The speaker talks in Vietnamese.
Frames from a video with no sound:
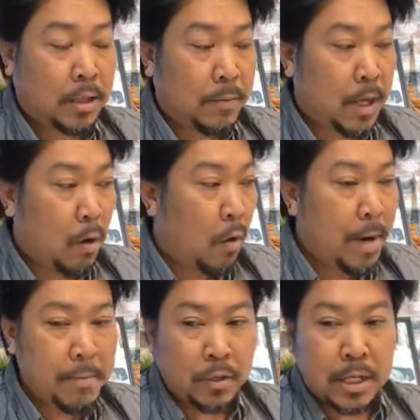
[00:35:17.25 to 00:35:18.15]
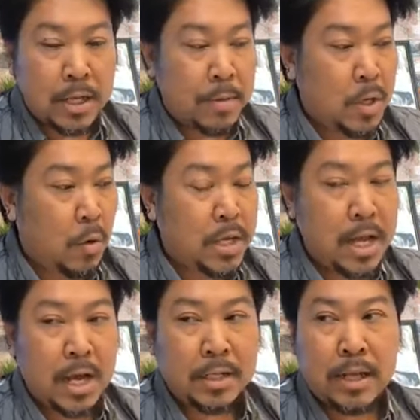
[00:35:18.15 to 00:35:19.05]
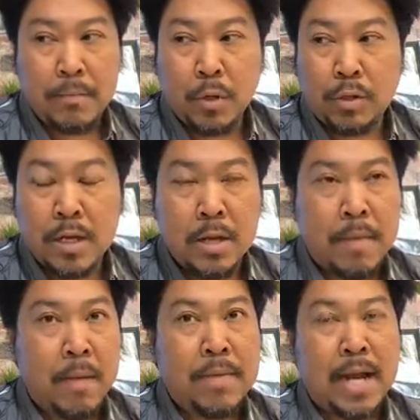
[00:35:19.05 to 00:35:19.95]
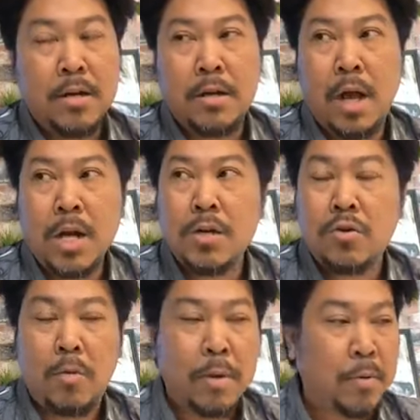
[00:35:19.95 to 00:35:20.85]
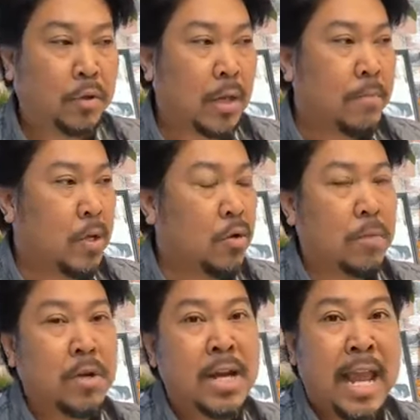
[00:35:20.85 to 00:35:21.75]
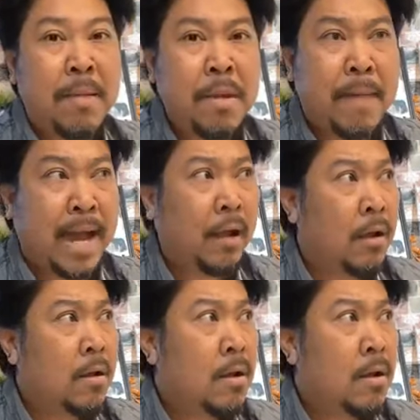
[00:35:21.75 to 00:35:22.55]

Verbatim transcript: Xong nó nói, ủa mấy em biểu tình gì mà vô duyên là sao? Biểu tình gì mà em ra đường lớn đường đồ, mày biểu tình mày vô trong đường hẻm máy bay.